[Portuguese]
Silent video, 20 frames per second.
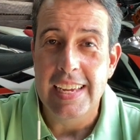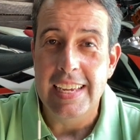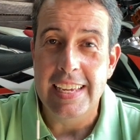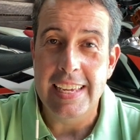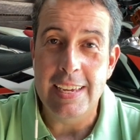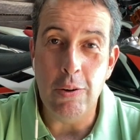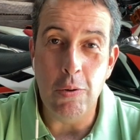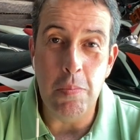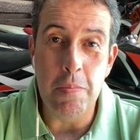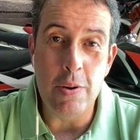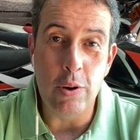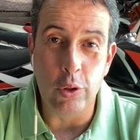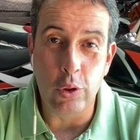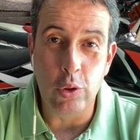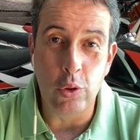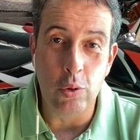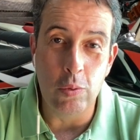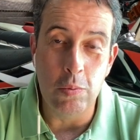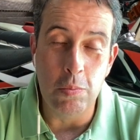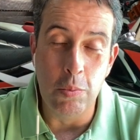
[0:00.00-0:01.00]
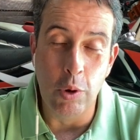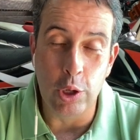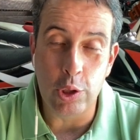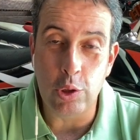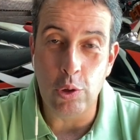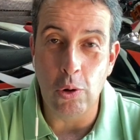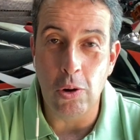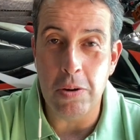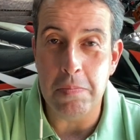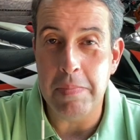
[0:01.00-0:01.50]
E o meu
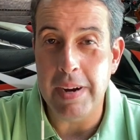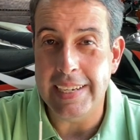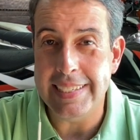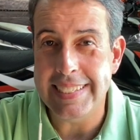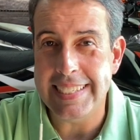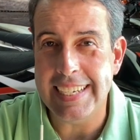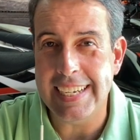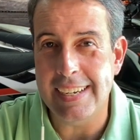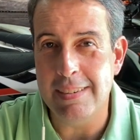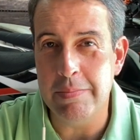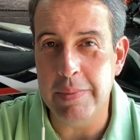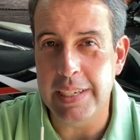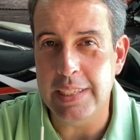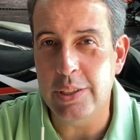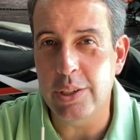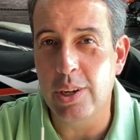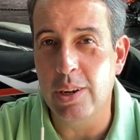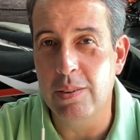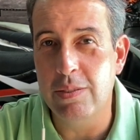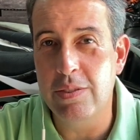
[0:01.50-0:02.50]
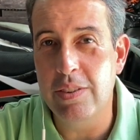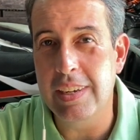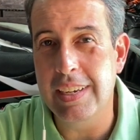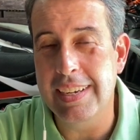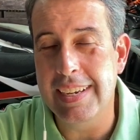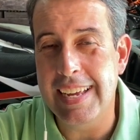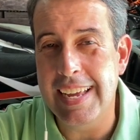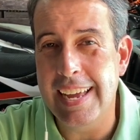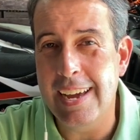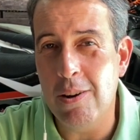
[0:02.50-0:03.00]
motor basicamente que eu
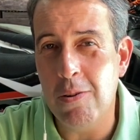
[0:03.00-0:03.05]
vi é